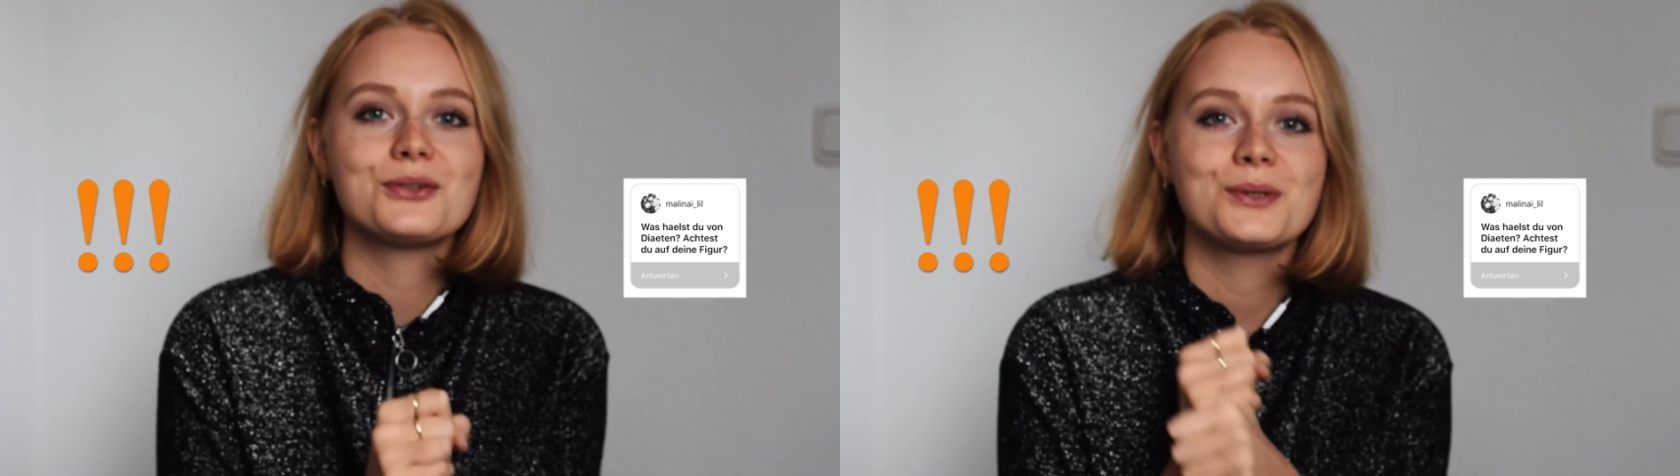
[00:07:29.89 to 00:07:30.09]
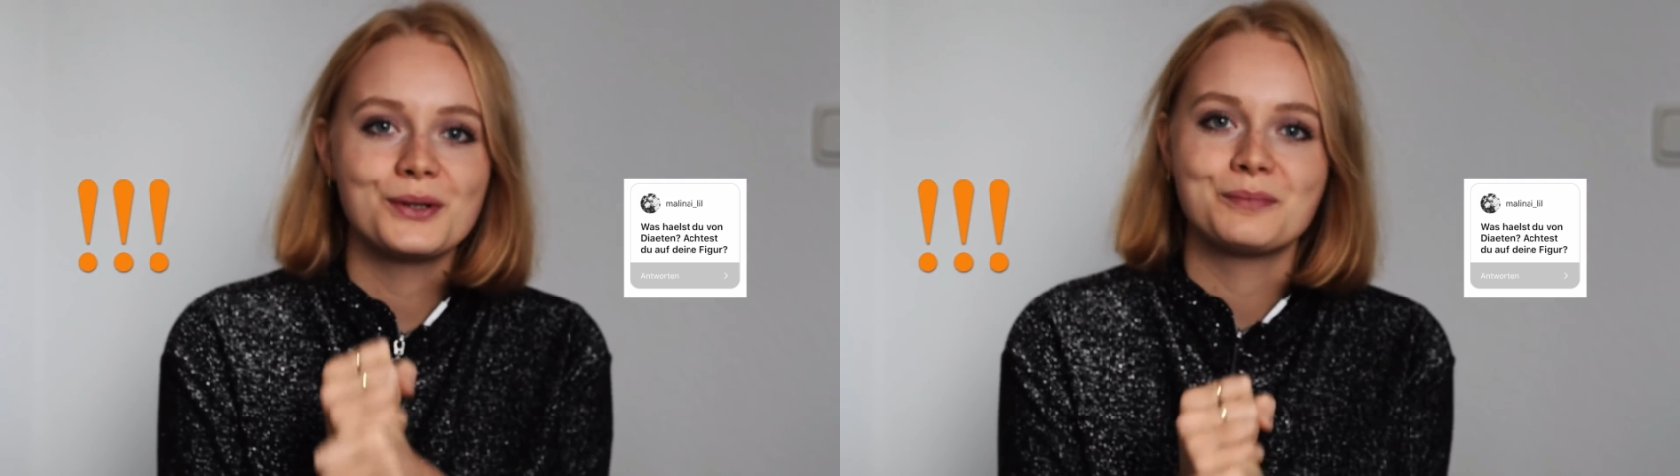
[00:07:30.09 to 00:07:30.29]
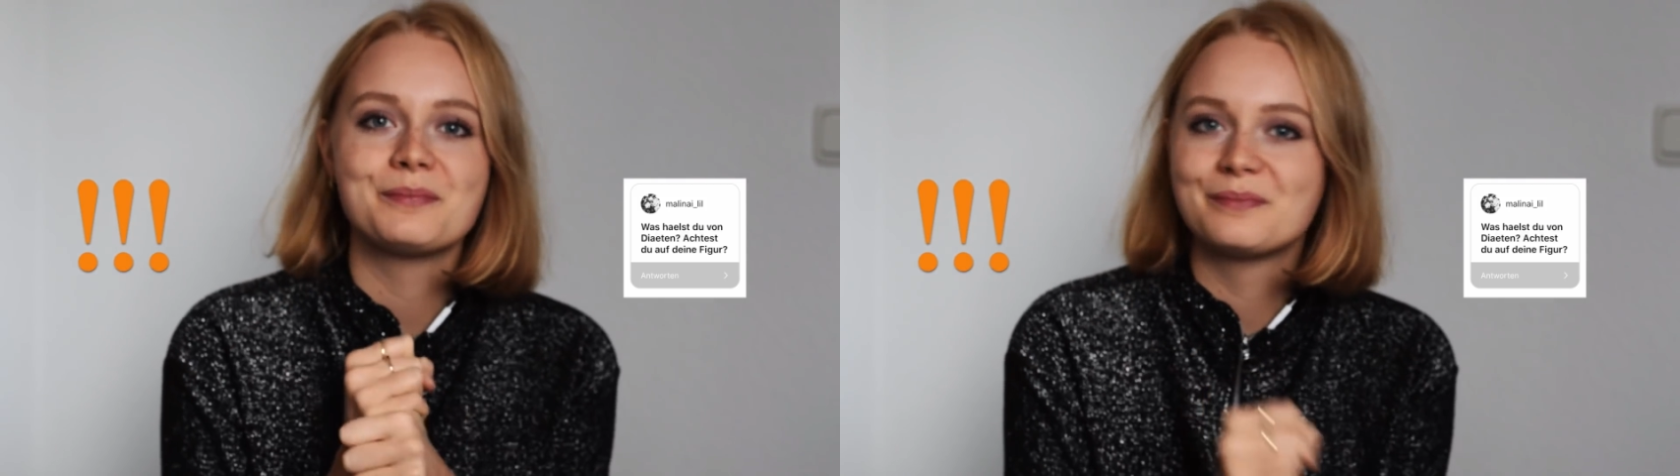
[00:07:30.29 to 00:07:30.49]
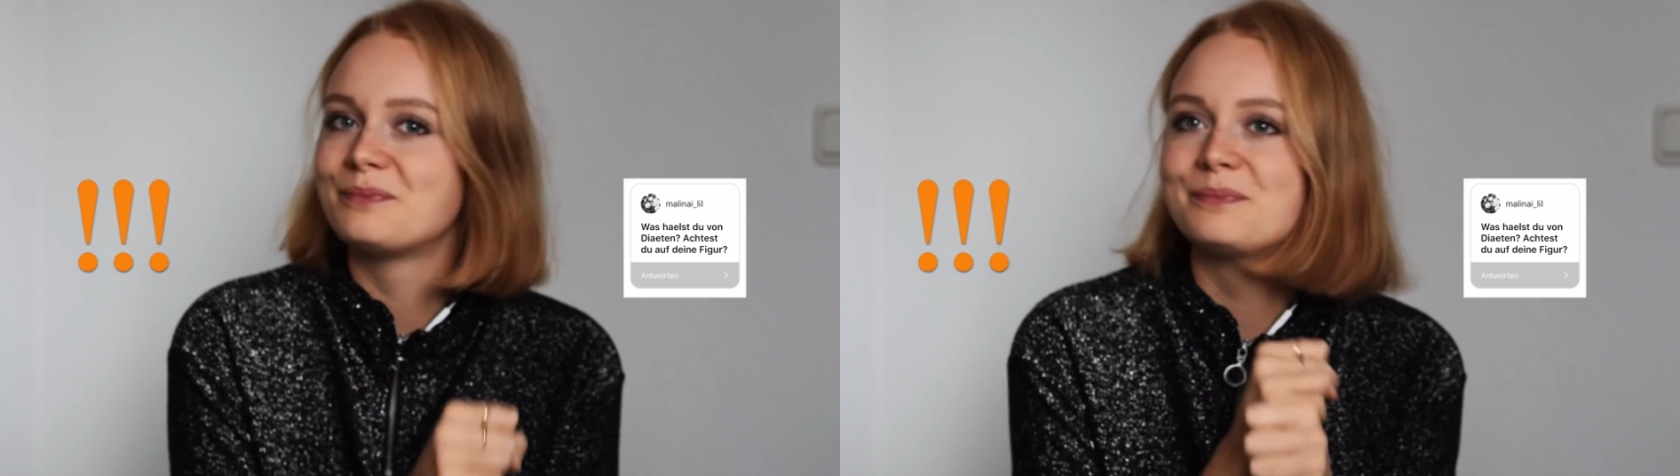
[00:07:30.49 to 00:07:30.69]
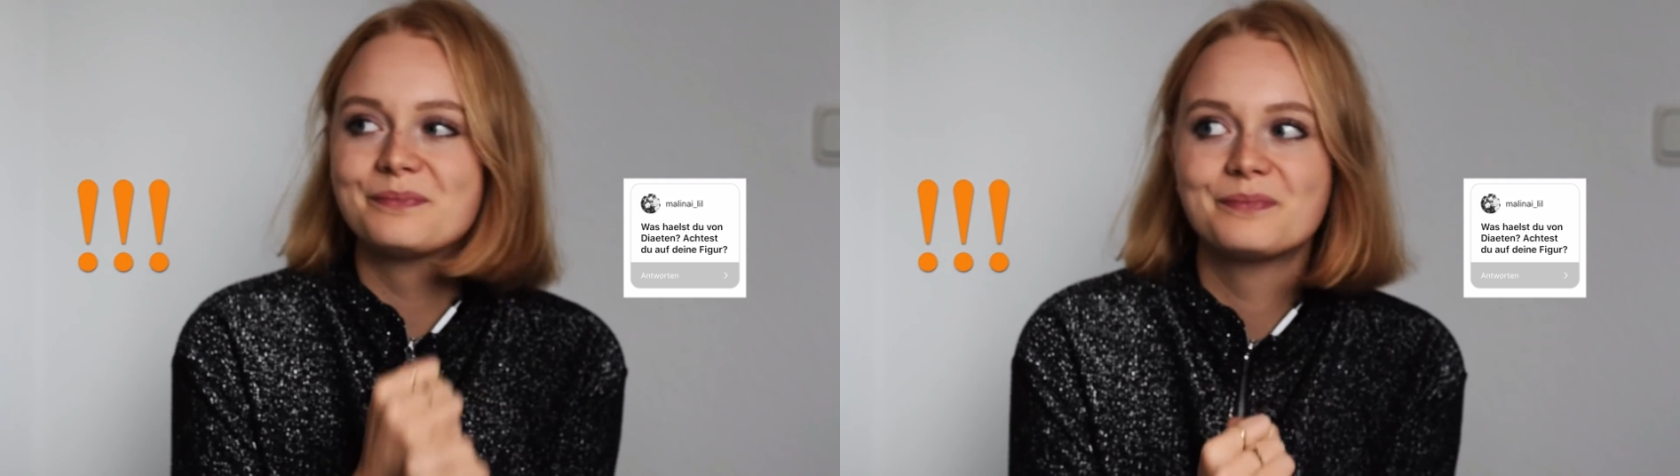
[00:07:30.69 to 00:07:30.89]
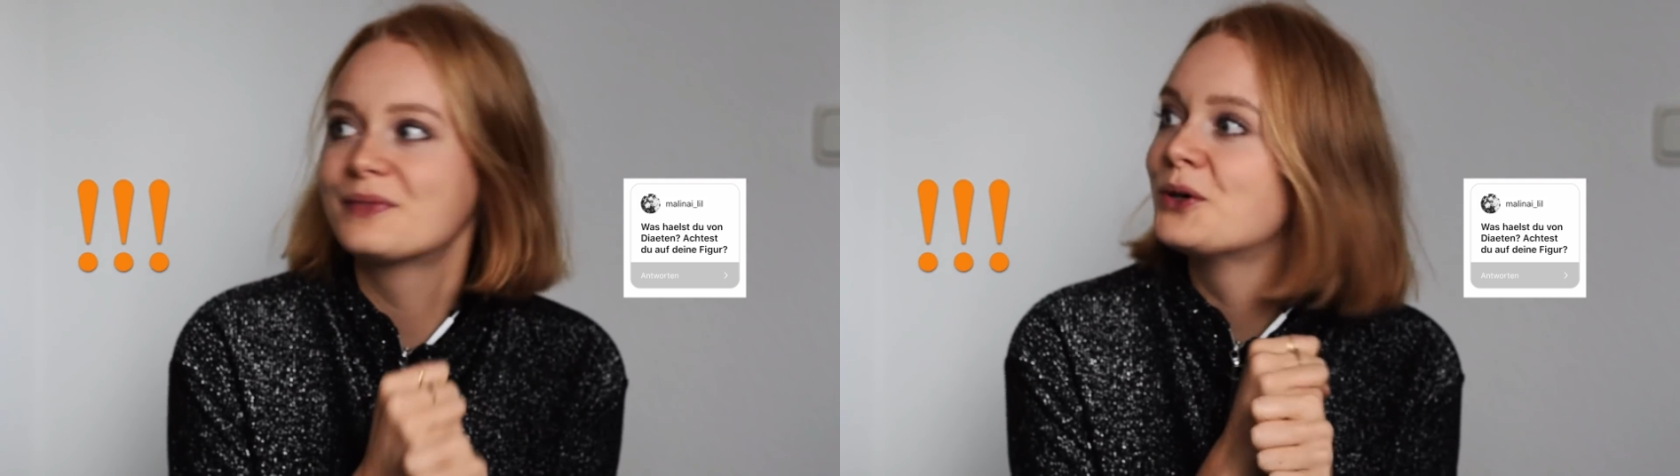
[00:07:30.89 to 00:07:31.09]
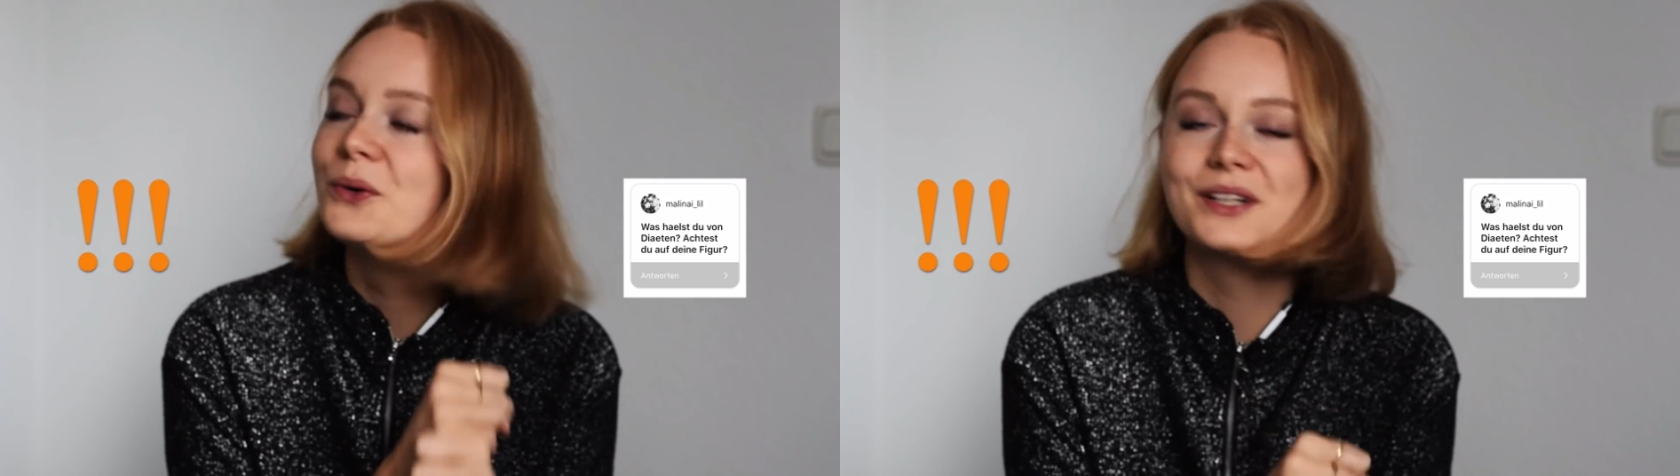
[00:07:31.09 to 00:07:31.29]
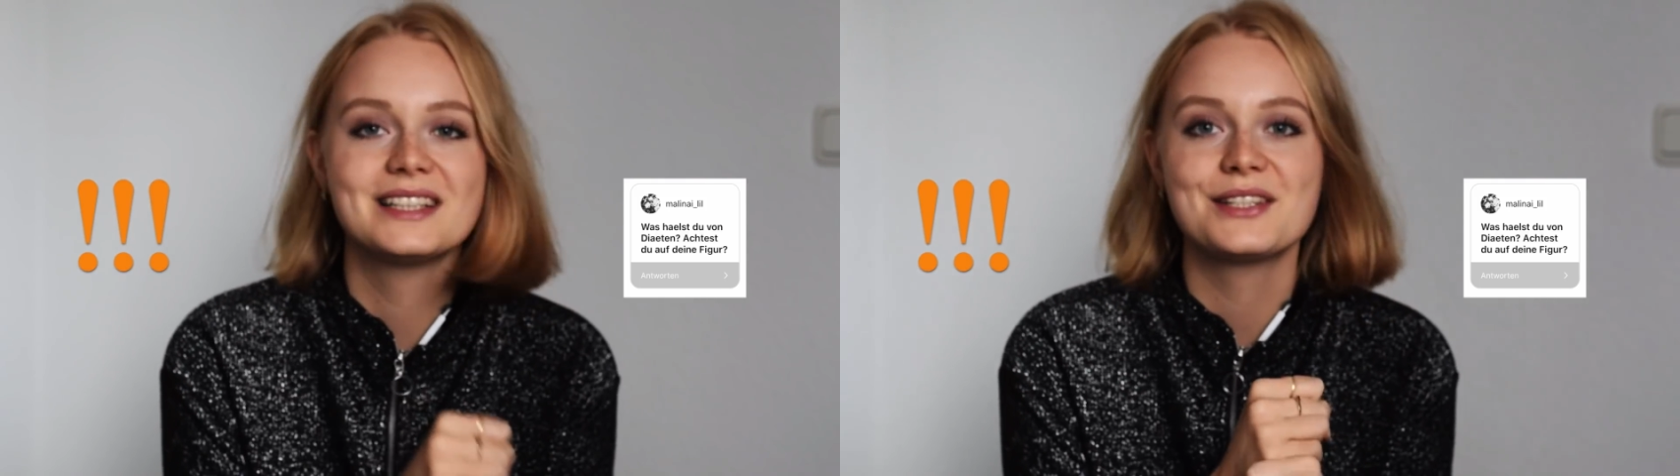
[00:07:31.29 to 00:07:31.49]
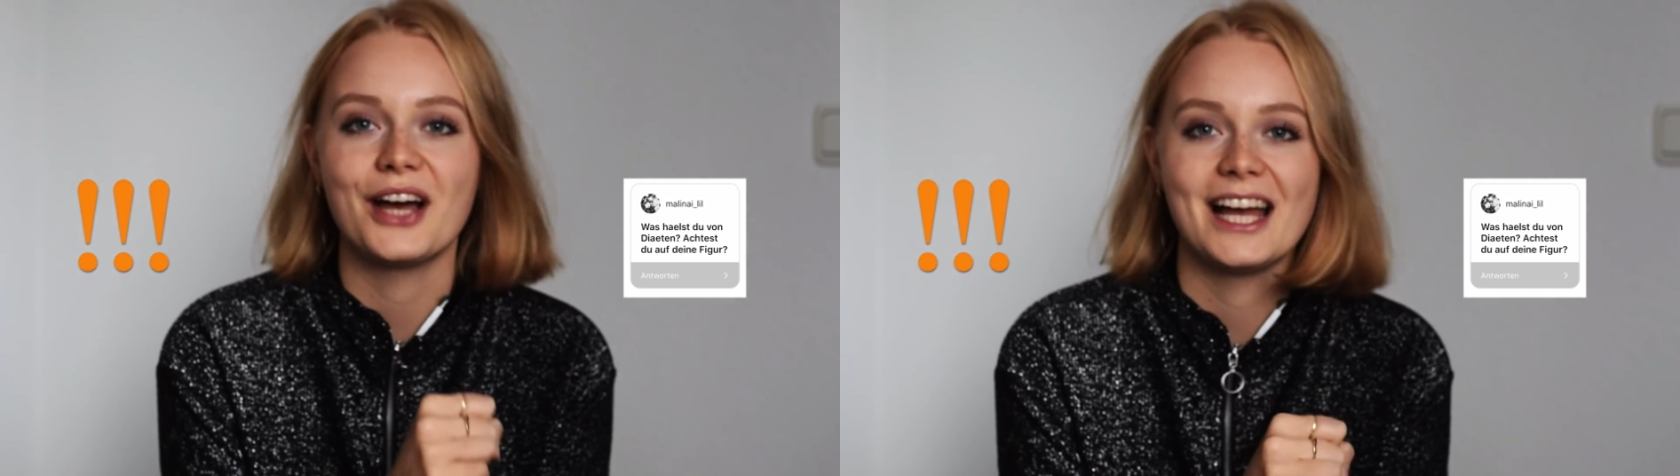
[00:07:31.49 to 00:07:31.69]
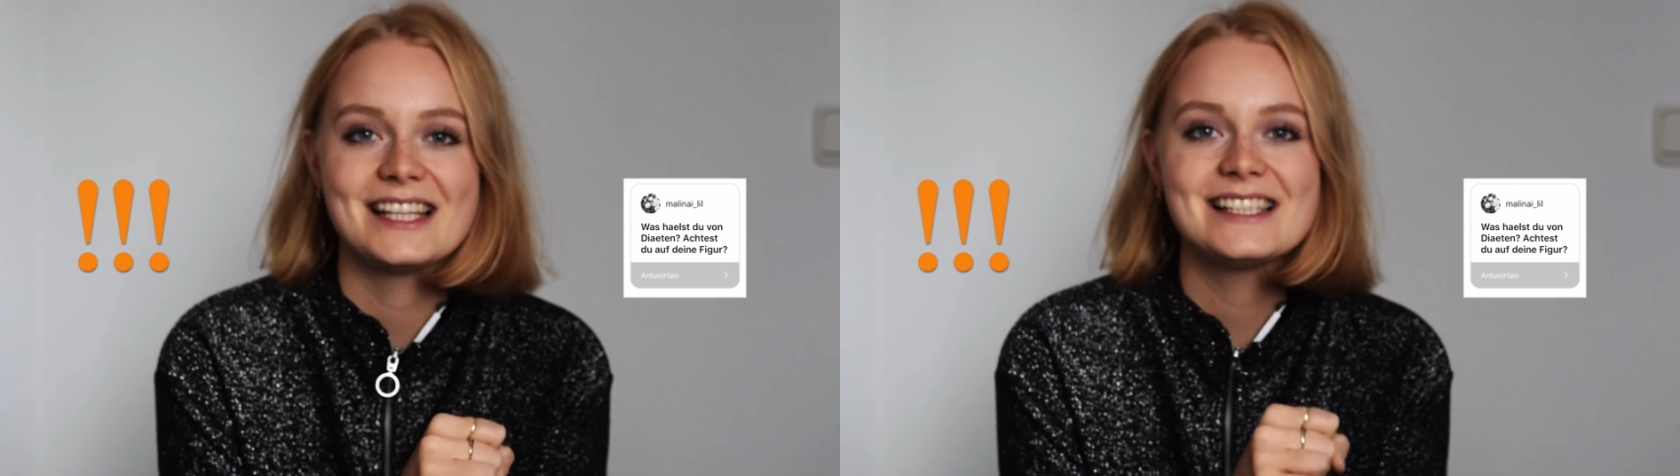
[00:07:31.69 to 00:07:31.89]
Schokokuchen
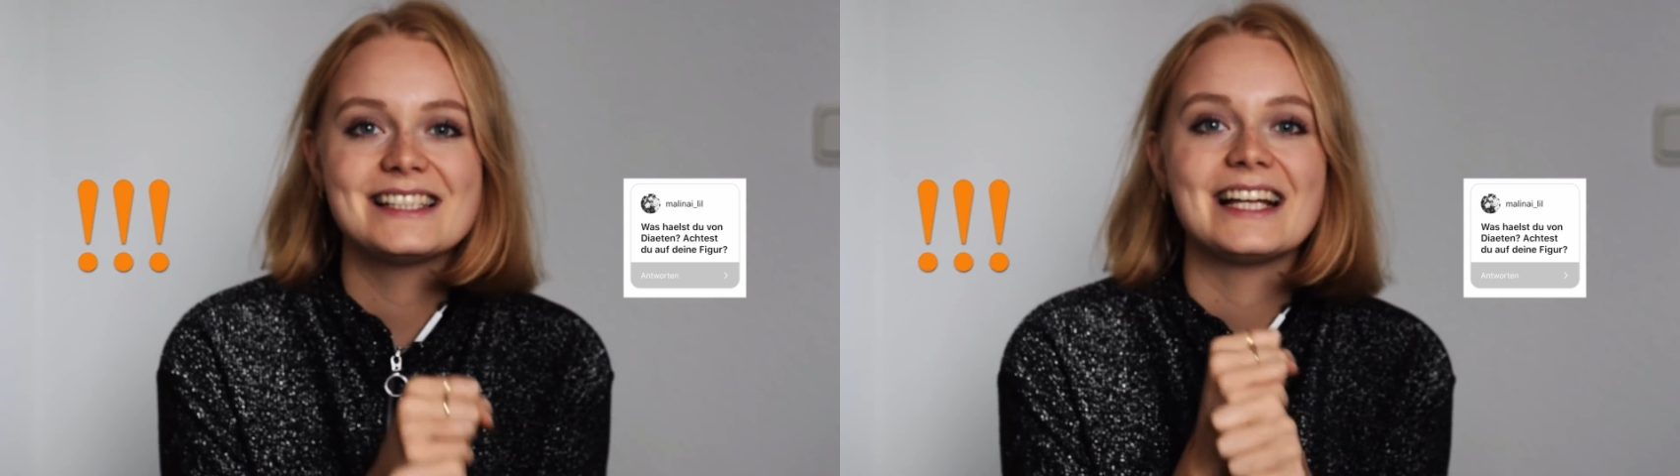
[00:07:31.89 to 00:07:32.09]
zu essen,